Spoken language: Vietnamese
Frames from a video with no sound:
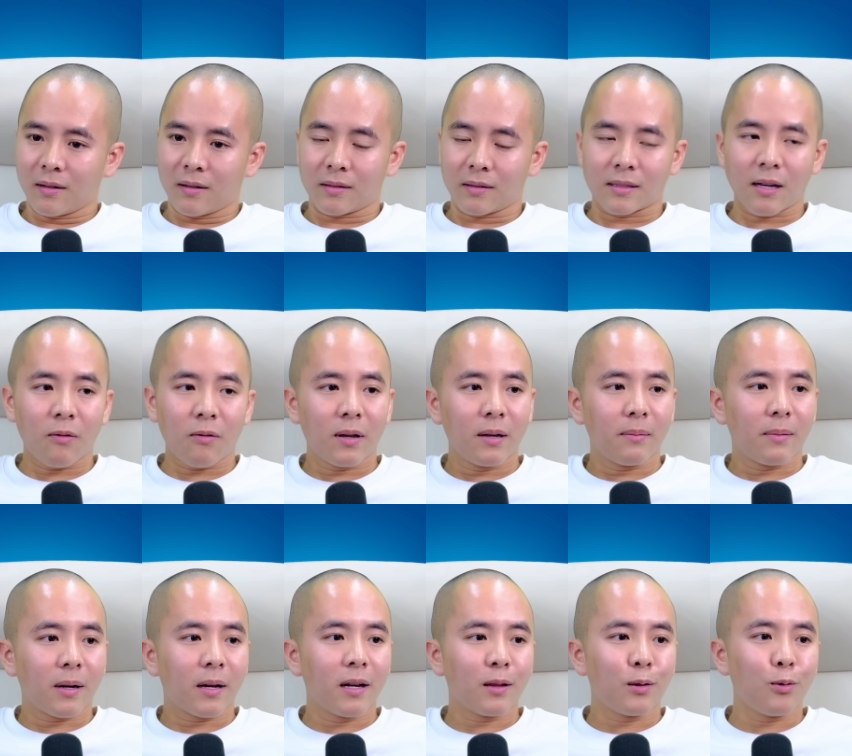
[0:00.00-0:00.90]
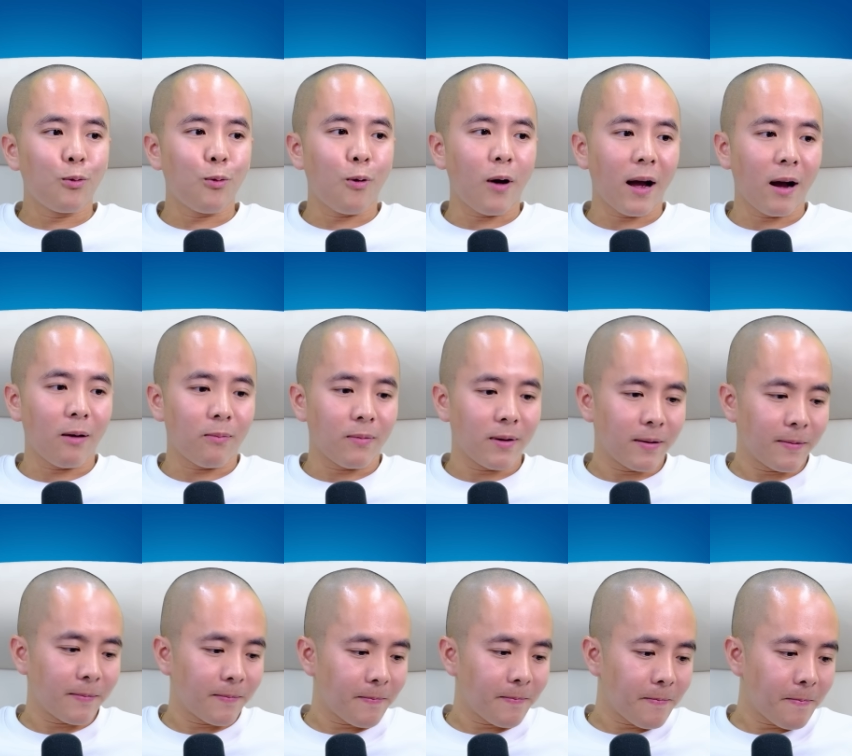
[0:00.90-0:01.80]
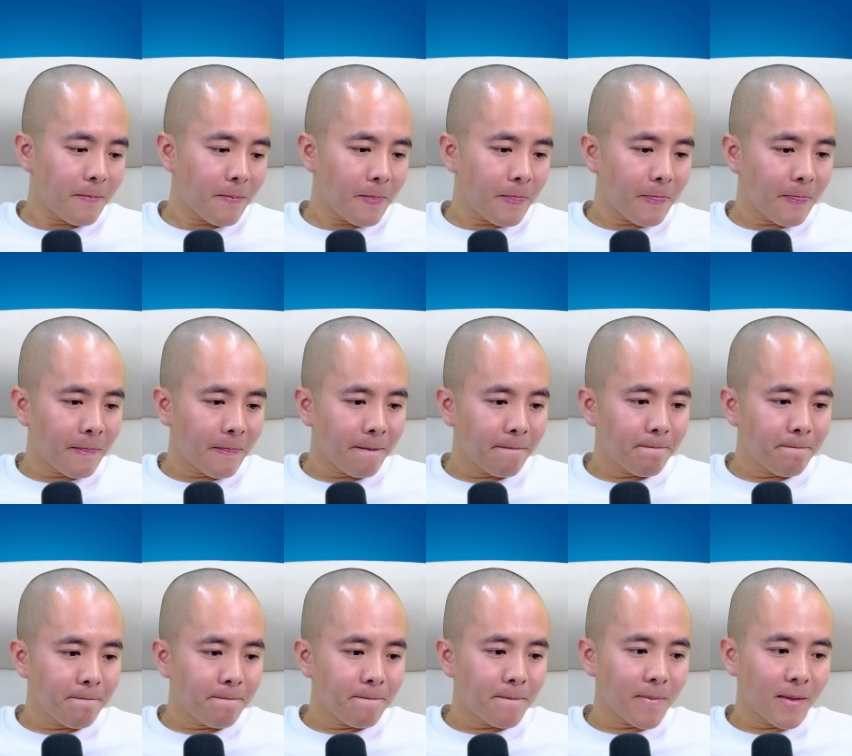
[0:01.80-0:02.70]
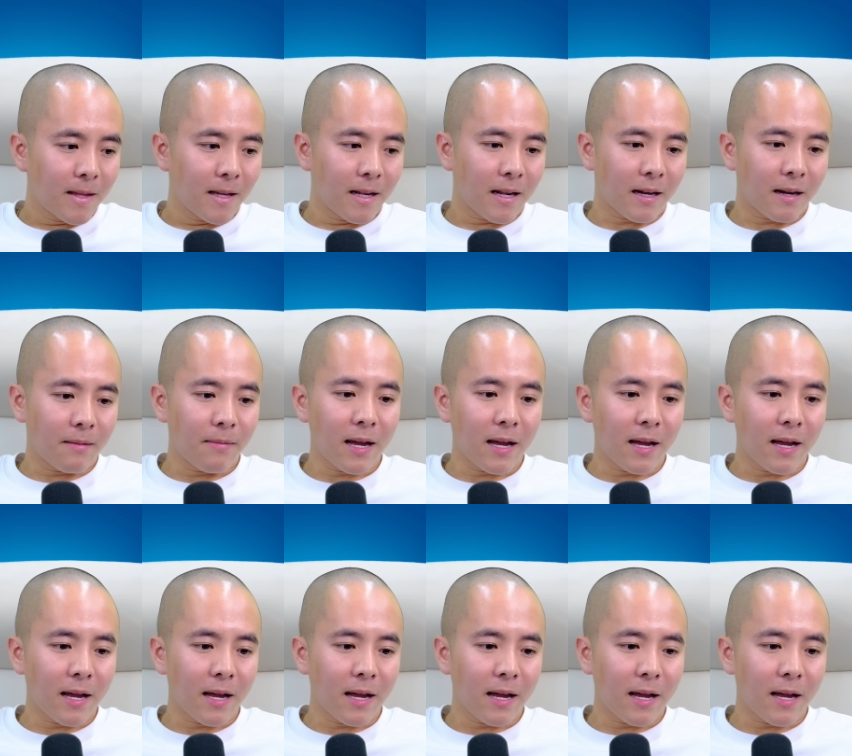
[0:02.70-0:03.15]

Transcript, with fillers: uh, sau khi mà kết thúc khóa học ấy thì